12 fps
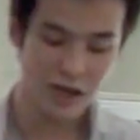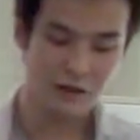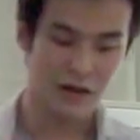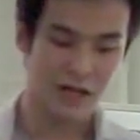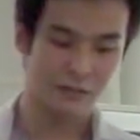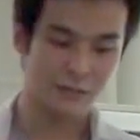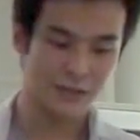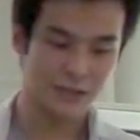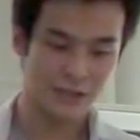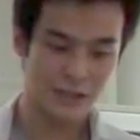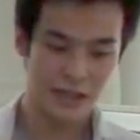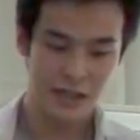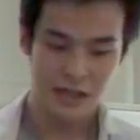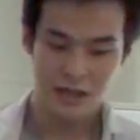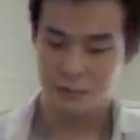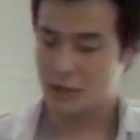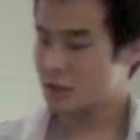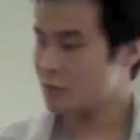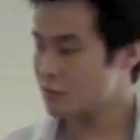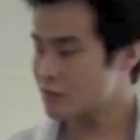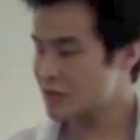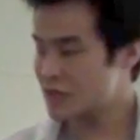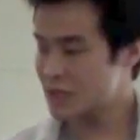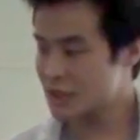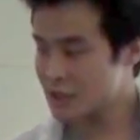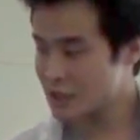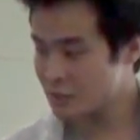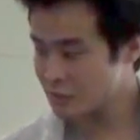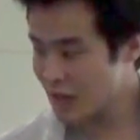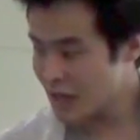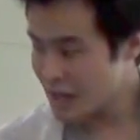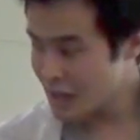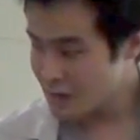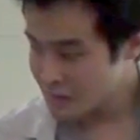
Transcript: とが分かりますでまた公式リツイートは、